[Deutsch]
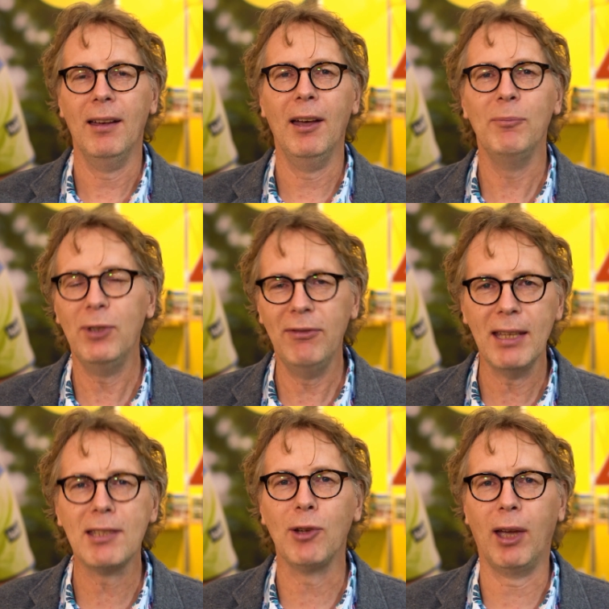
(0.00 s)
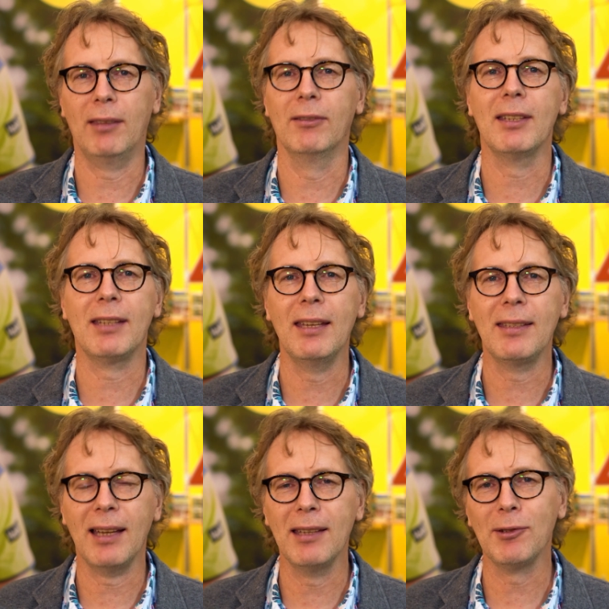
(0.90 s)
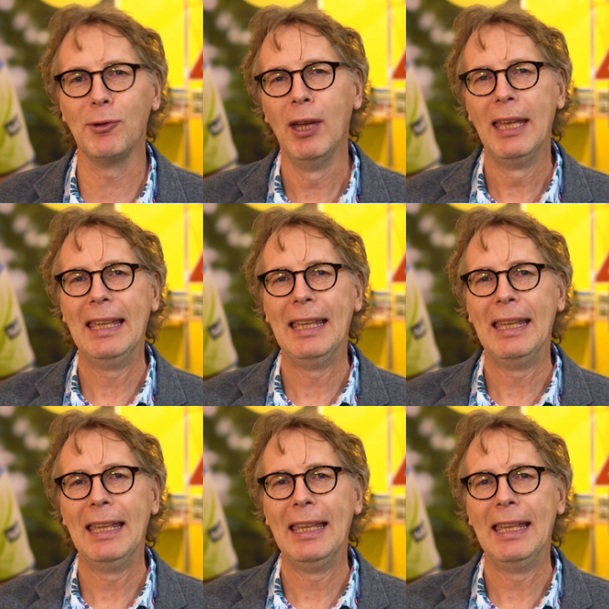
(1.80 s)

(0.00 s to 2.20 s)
Ähm, die Welt zu retten. Das heißt also,